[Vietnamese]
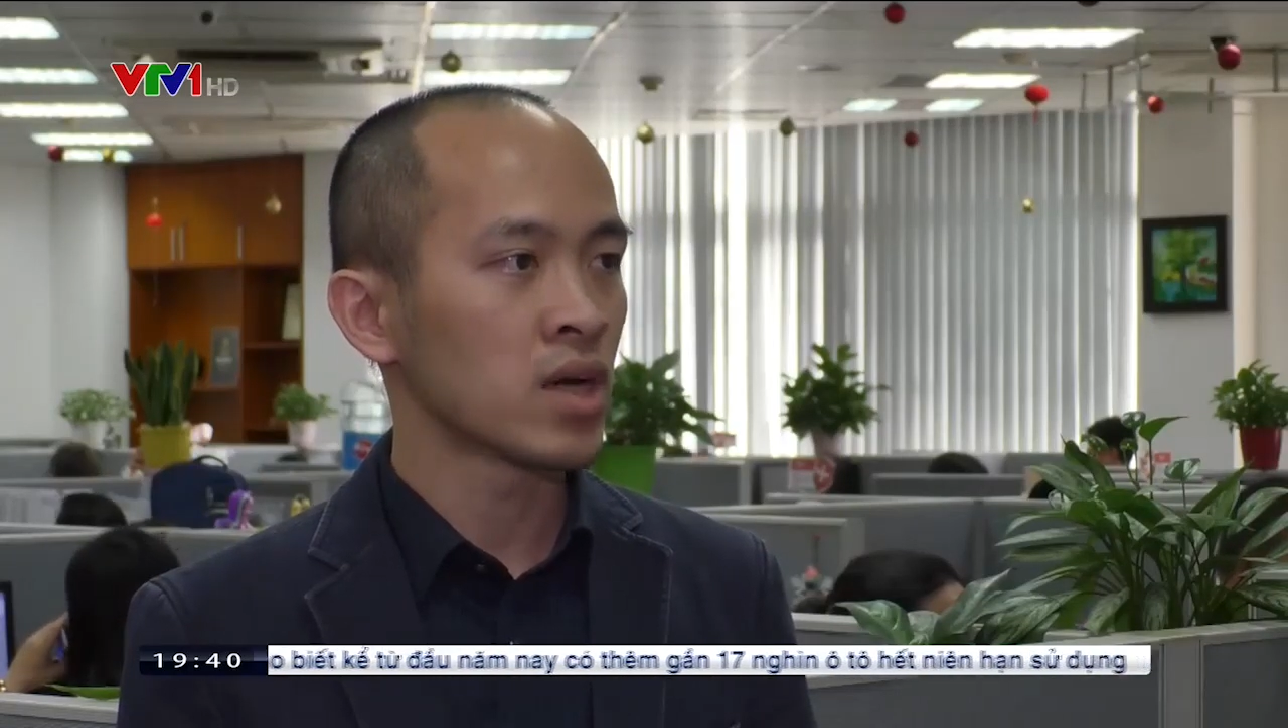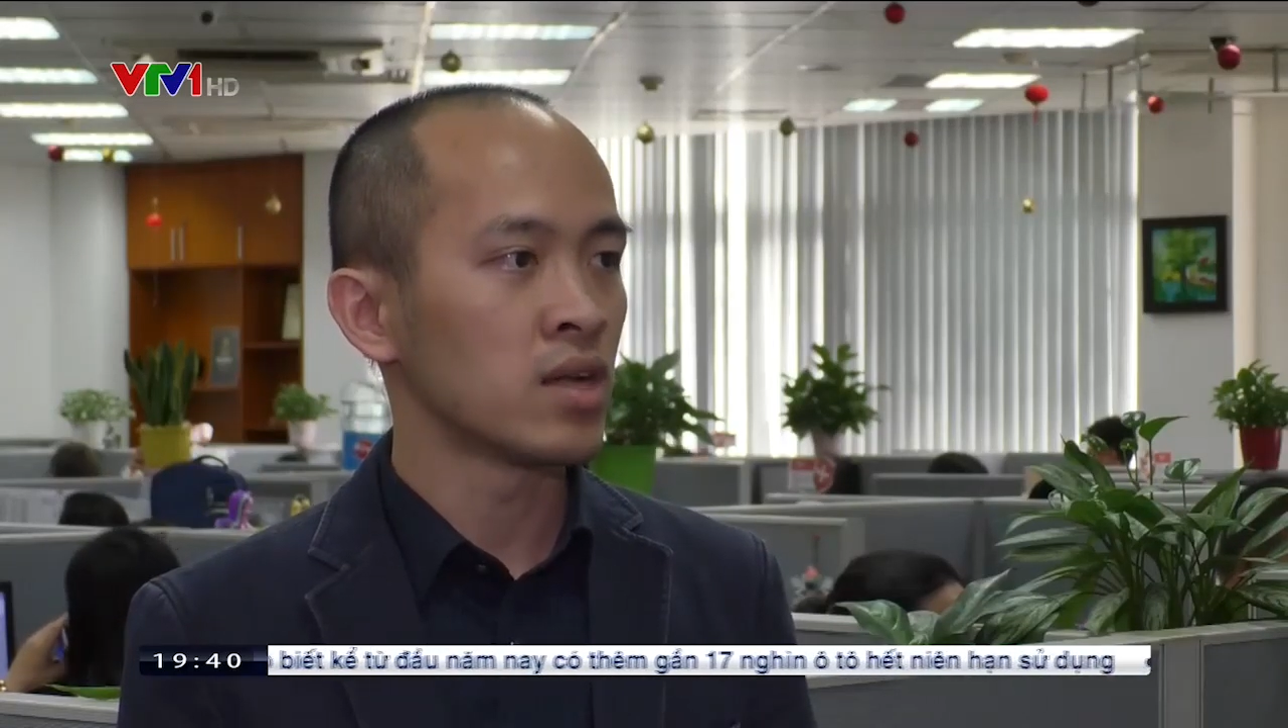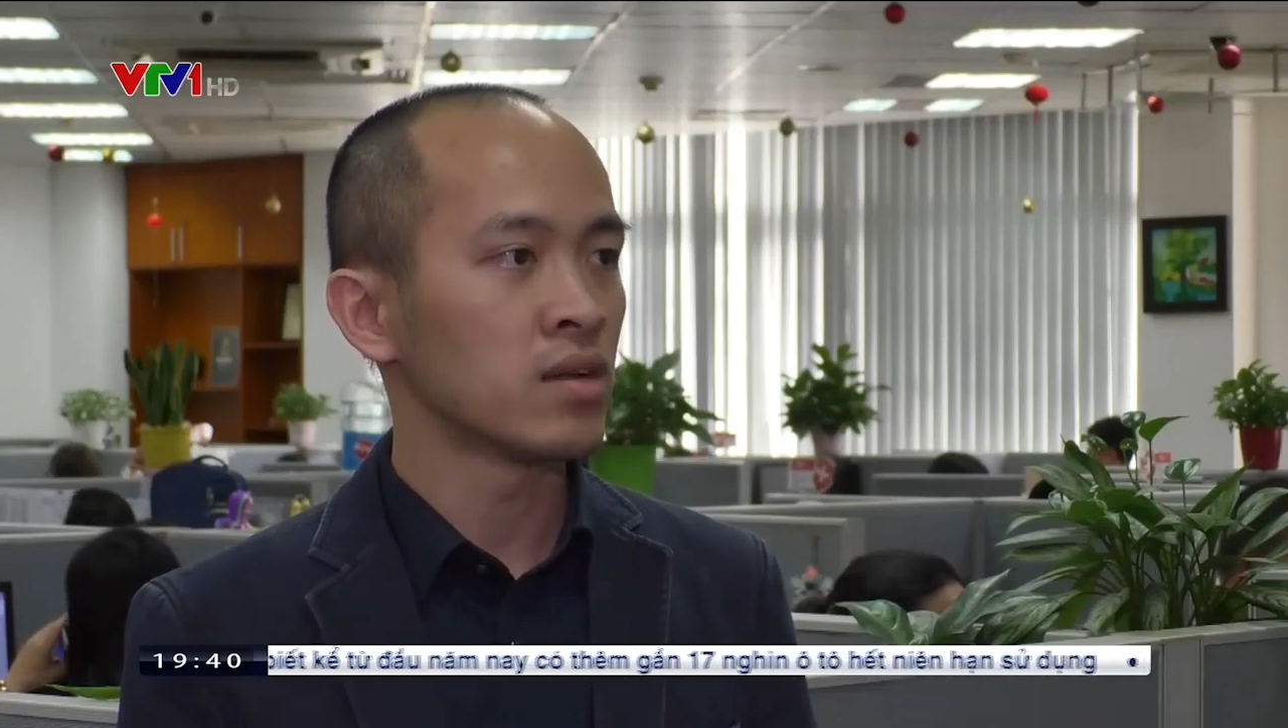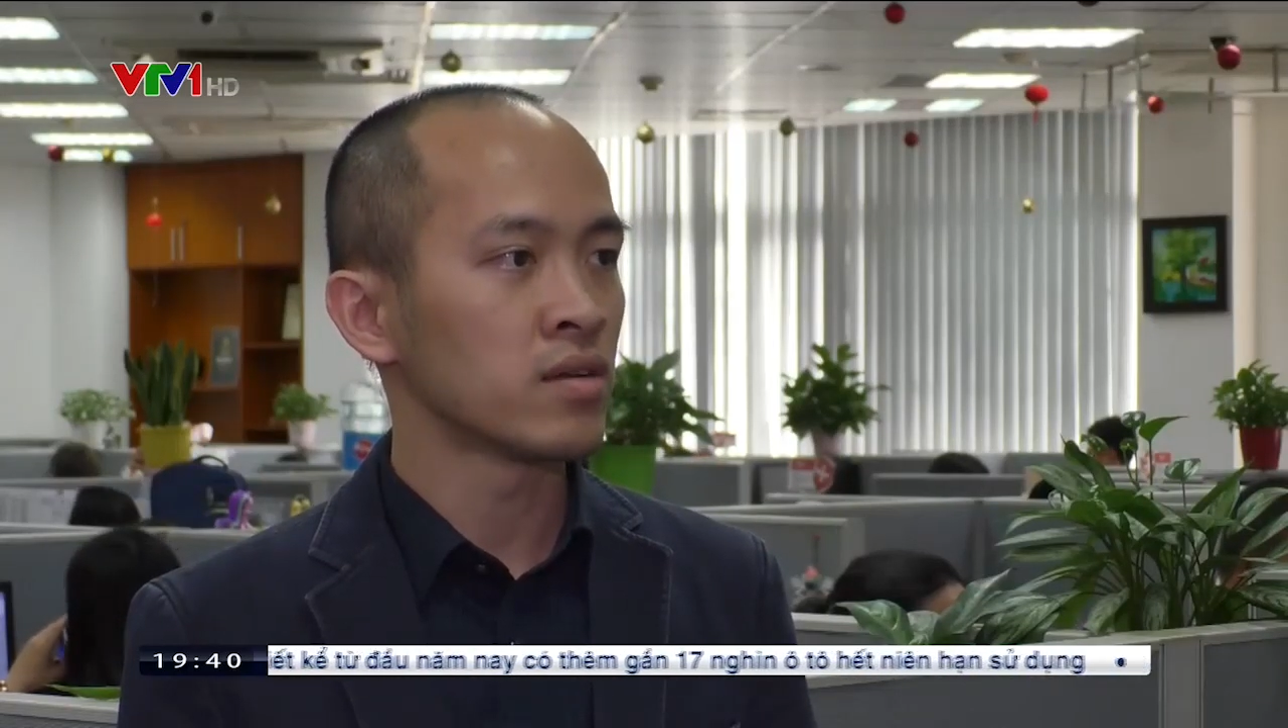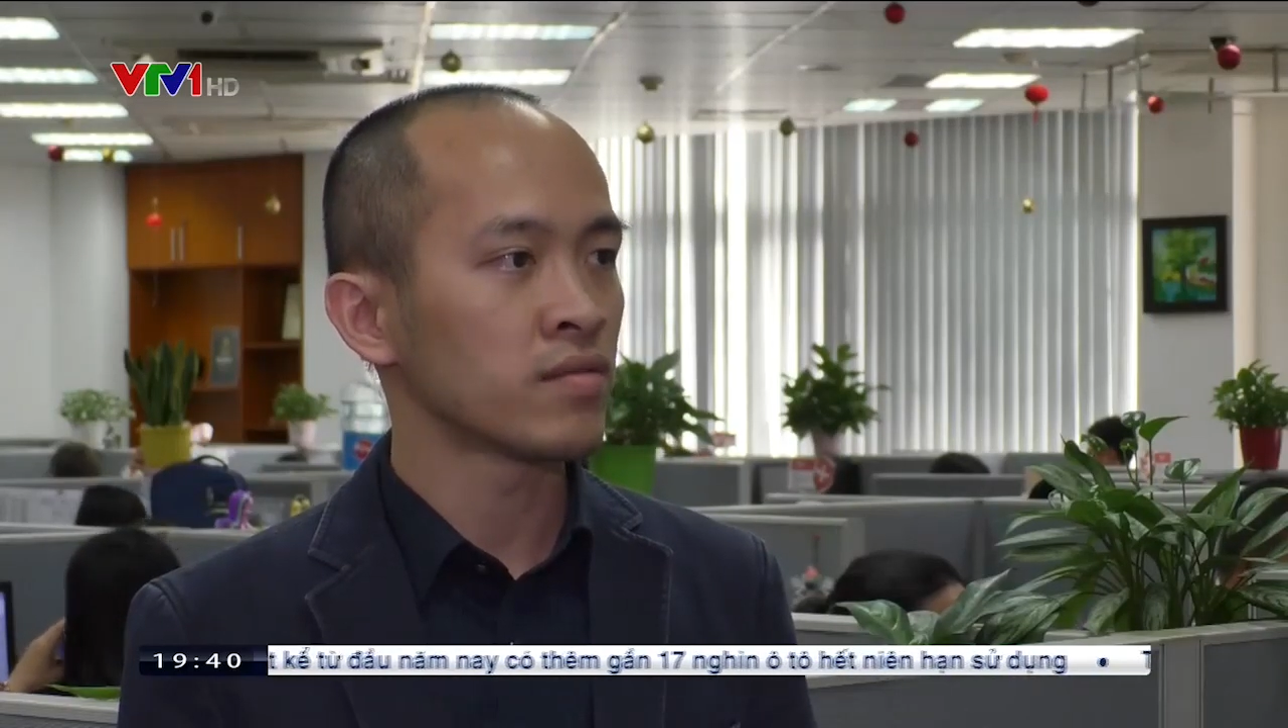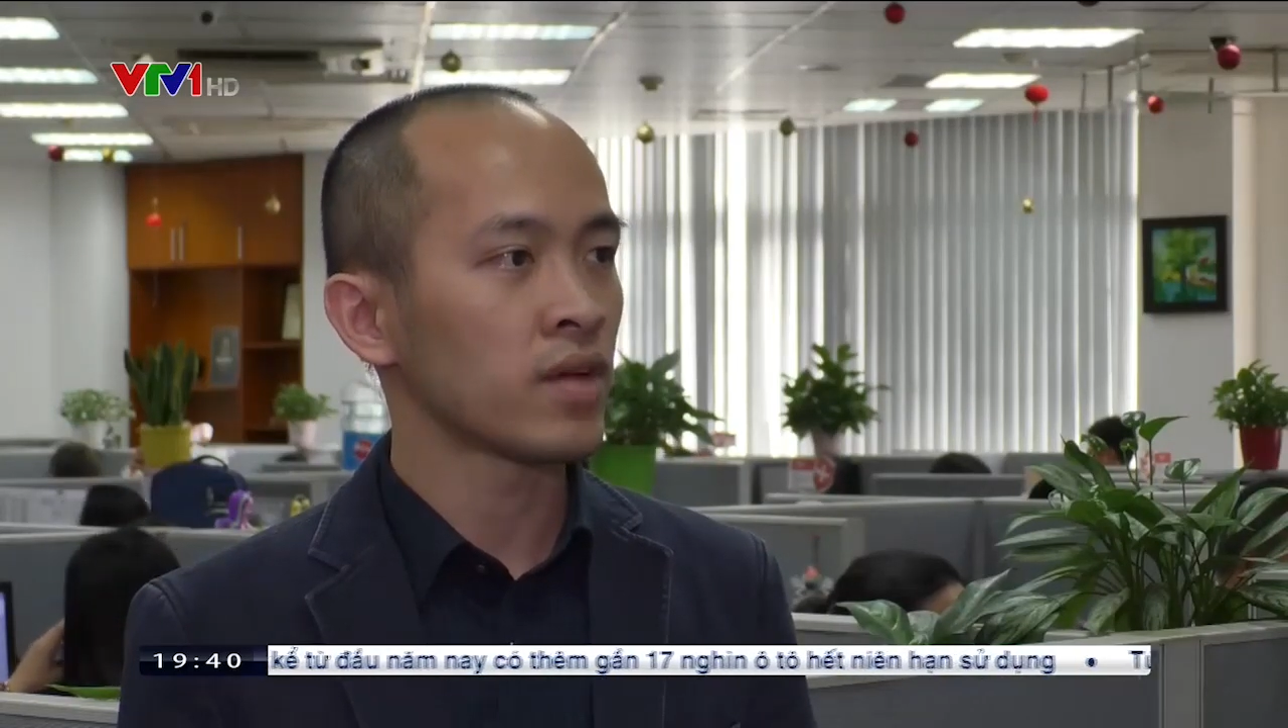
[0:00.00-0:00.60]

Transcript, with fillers: cần